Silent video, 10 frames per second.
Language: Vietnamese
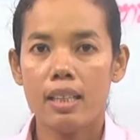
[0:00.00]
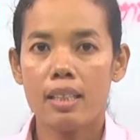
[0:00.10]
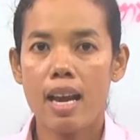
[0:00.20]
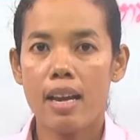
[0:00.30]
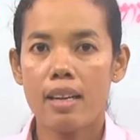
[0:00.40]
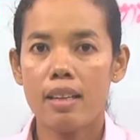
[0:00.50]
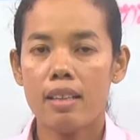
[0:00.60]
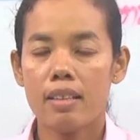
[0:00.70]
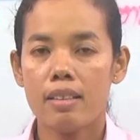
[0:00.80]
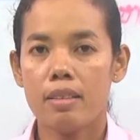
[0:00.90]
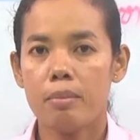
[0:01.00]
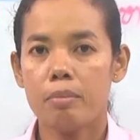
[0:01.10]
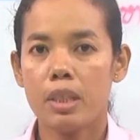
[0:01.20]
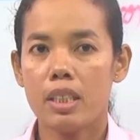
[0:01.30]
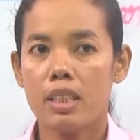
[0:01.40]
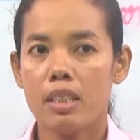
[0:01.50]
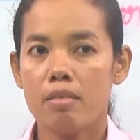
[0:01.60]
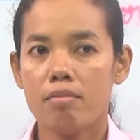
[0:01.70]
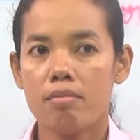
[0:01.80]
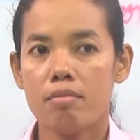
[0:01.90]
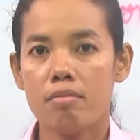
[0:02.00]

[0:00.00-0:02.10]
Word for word: đài Merian